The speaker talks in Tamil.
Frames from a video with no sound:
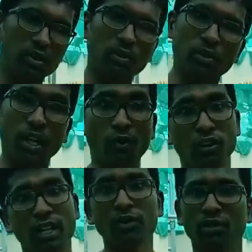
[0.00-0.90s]
எவ்வளோ
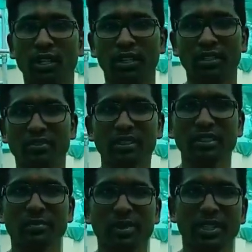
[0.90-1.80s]
வேணாலும் கொடுக்கலாம் இது வந்து
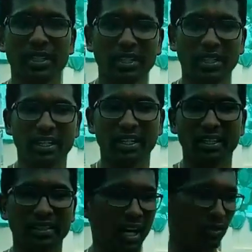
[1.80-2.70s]
இப்போ
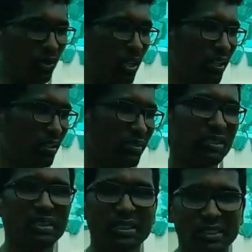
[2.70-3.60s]
அசோலாங்கிறது வந்து
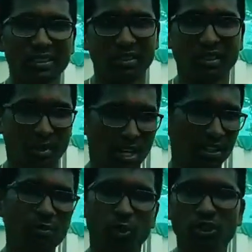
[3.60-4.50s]
அதிகம்
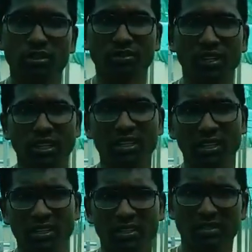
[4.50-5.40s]
புரோஜத்தை உள்ள
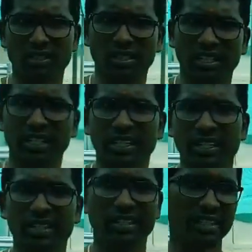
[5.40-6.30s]
வச்சுங்களேன்
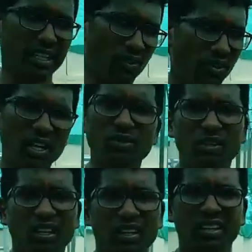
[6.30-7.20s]
இது நீங்கள் எவ்வளோ வேணாலும் கொடுக்கலாம்
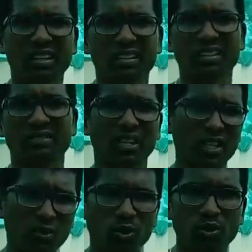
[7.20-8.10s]
இவ்வளோ தான்
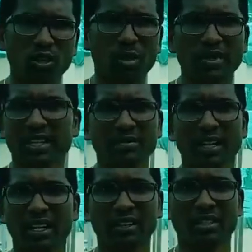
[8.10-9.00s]
கொடுக்கணும் அப்படிங்கிற மாதிரி இல்லை
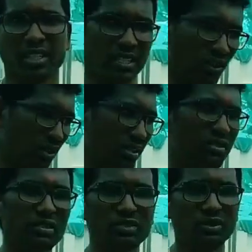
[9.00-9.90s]
வச்சுங்க இது எவ்வளோ இது வந்து
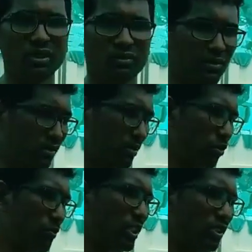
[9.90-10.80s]
உங்களுக்கு
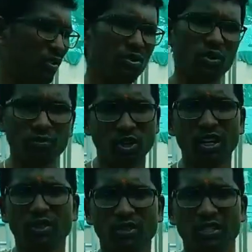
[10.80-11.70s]
உற்பத்தி செலவு வந்து ரொம்ப குறவு
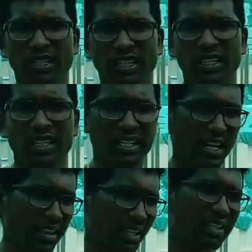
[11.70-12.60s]
வச்சுங்களேன்
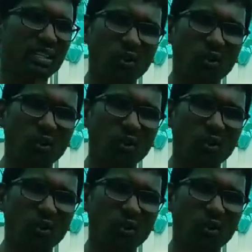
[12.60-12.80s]
அதனால் இது எவ்வளோ